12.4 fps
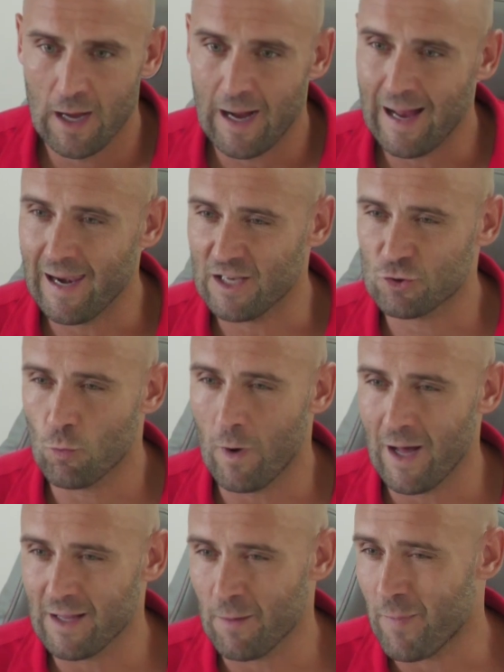alla
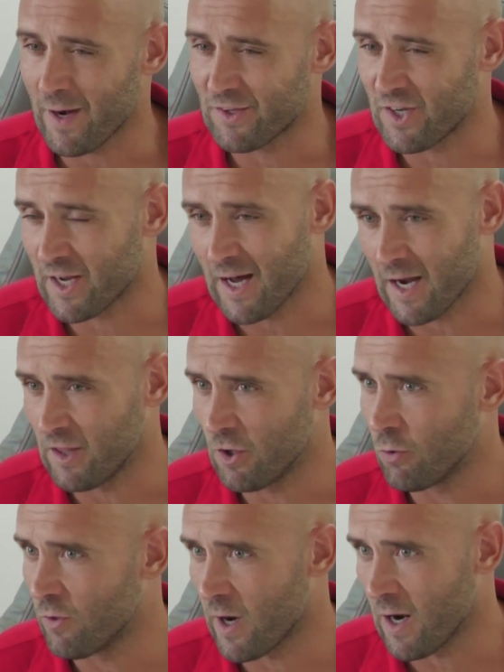squadra per cercare di
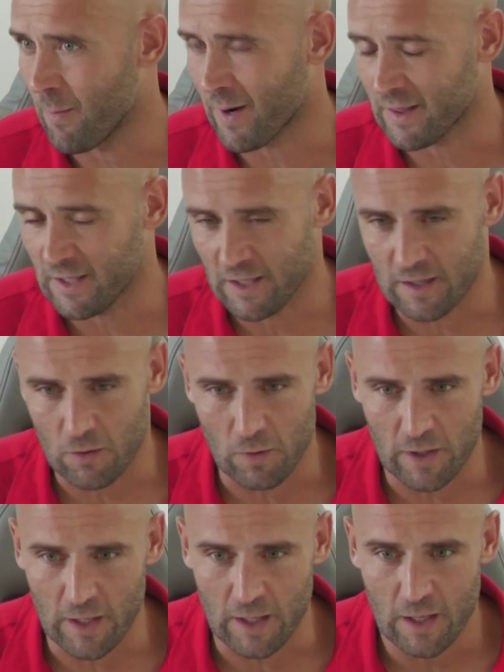chiudere la partita,
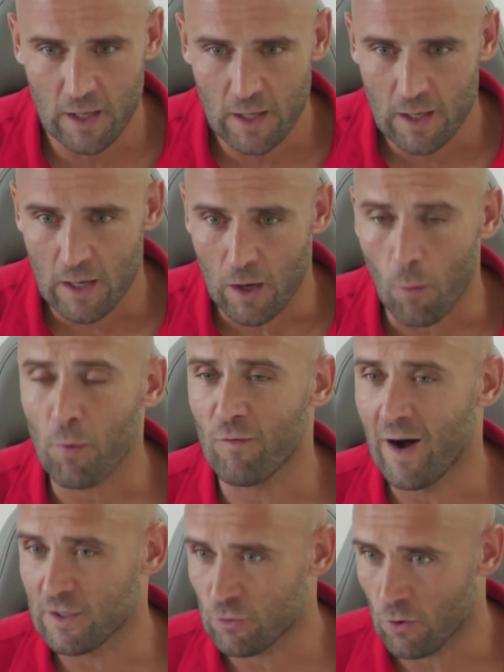quindi ho
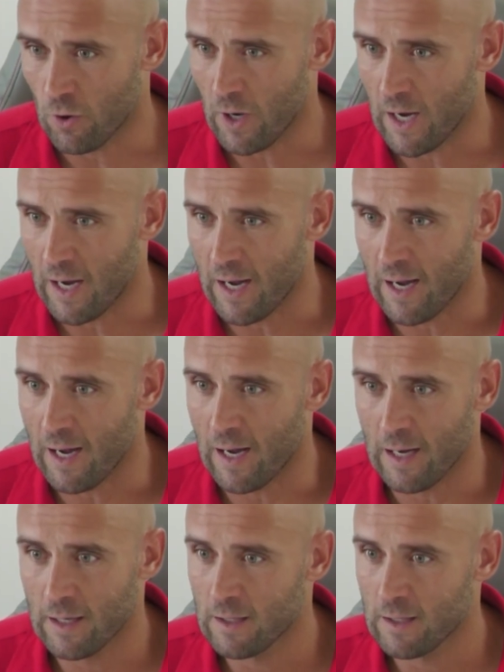provato a,